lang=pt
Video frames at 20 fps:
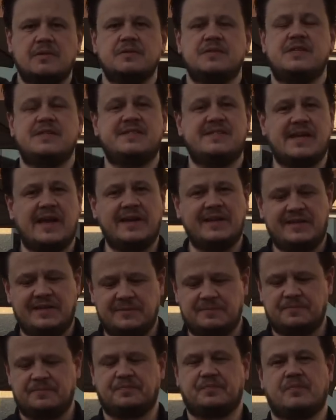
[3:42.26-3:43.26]
Se
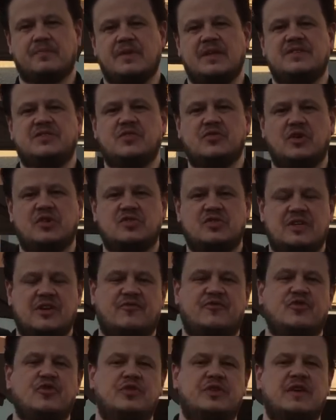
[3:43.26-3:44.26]
sente esse gosto da
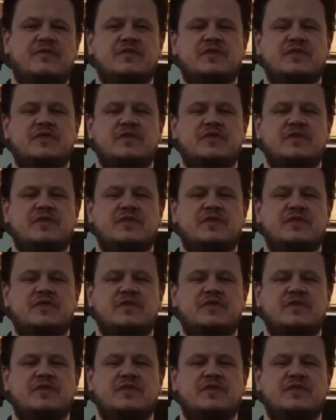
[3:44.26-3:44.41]
fruta,